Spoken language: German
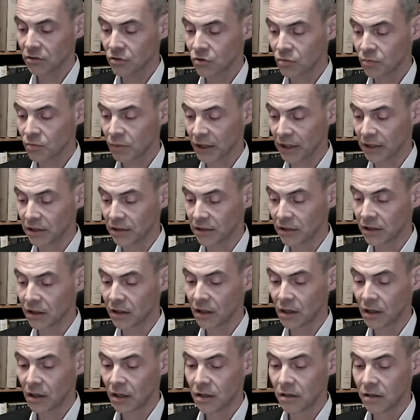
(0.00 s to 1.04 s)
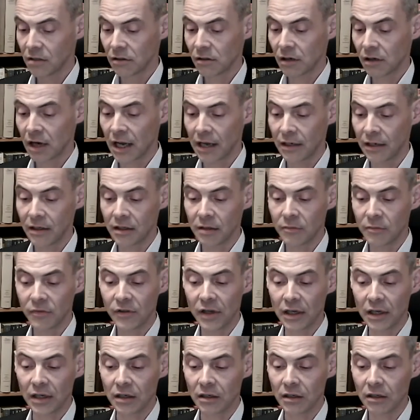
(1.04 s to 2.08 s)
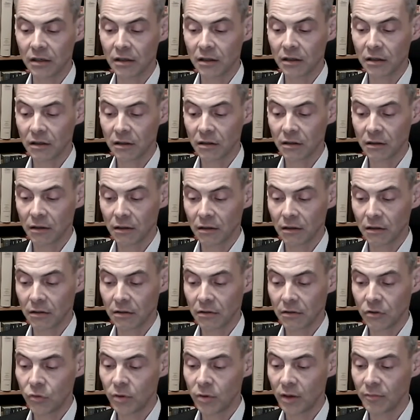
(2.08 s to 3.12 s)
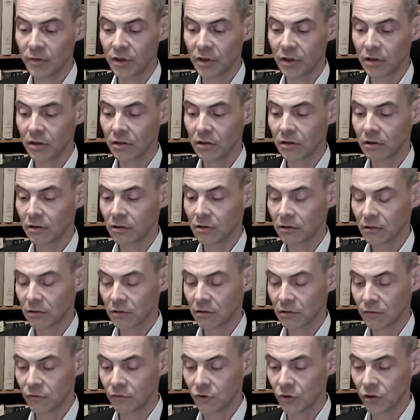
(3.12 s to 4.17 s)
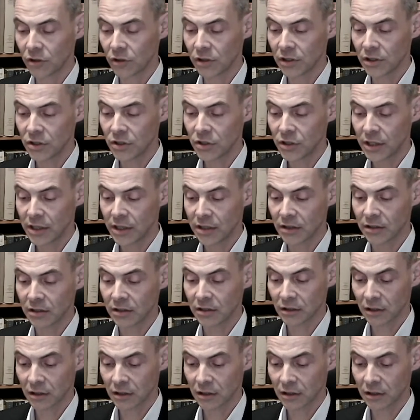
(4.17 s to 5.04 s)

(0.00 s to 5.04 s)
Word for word: springe und lande im Sand. Über mir funkeln die Sterne.